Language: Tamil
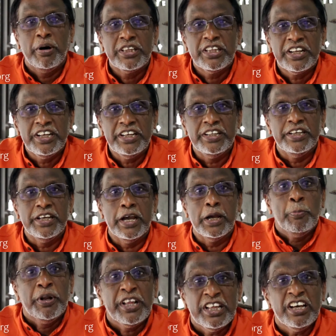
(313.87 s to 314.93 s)
மத ரீதிய
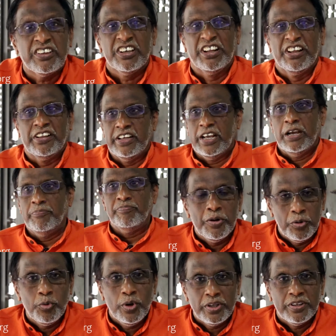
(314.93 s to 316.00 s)
பிரதேச ரீதிய
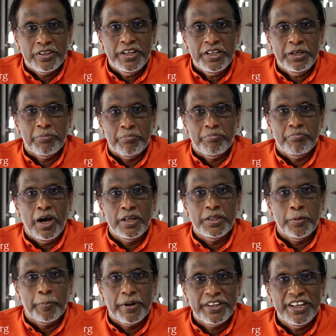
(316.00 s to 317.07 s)
உங்களுக்கு தெரியும்
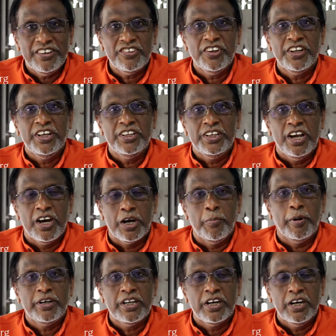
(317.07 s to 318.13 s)
அந்த பிரதேச ரீதியாக
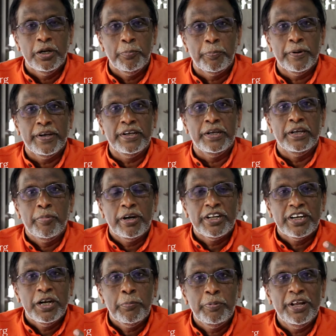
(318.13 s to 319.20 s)
மட்டக்களப்பை
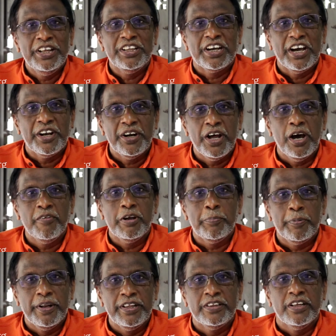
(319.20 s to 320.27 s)
மட்டக்களப்பில் இந்த கருணாவை
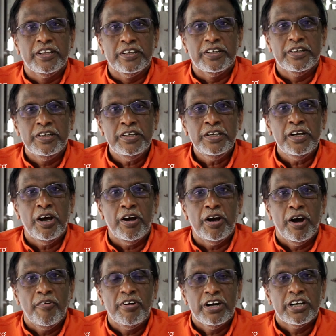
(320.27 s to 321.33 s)
பிரித்தது
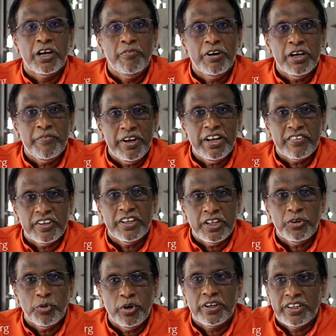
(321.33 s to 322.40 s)
அவங்களுக்கு எவ்வளவு வேலை
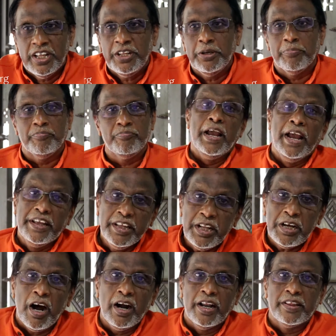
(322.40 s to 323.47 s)
செய்யணும்னு உங்களுக்கு தெரியும்
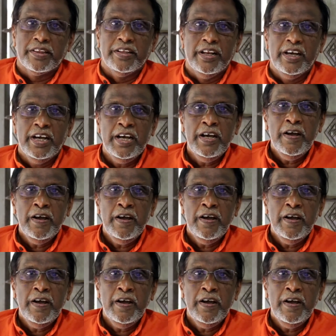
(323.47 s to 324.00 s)
எதிர்காலத்தில்